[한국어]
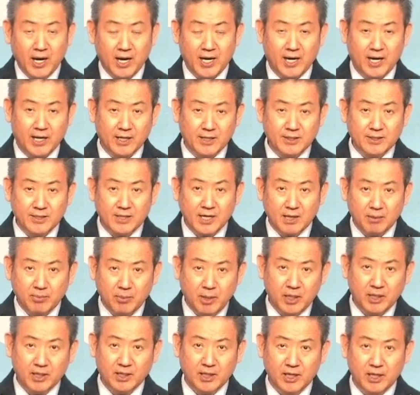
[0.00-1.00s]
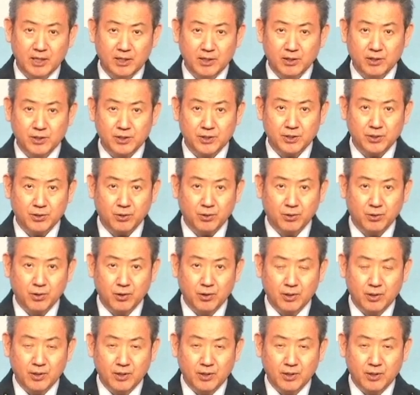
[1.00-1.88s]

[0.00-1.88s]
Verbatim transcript: 하나는 생명의 길이 있는 것이죠.